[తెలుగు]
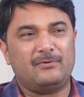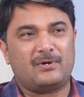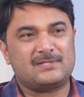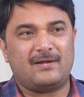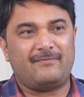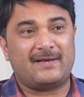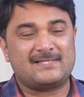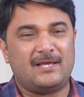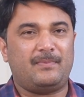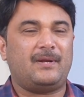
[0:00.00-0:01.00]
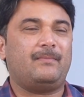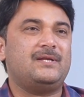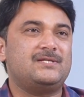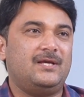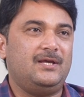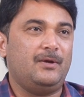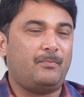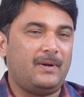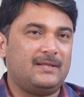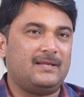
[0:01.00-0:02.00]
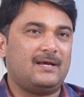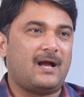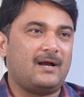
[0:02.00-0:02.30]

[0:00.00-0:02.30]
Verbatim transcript: ఒక్కసారి వెక్స్ అయిపోయిన మనిషి ఎప్పుడైతే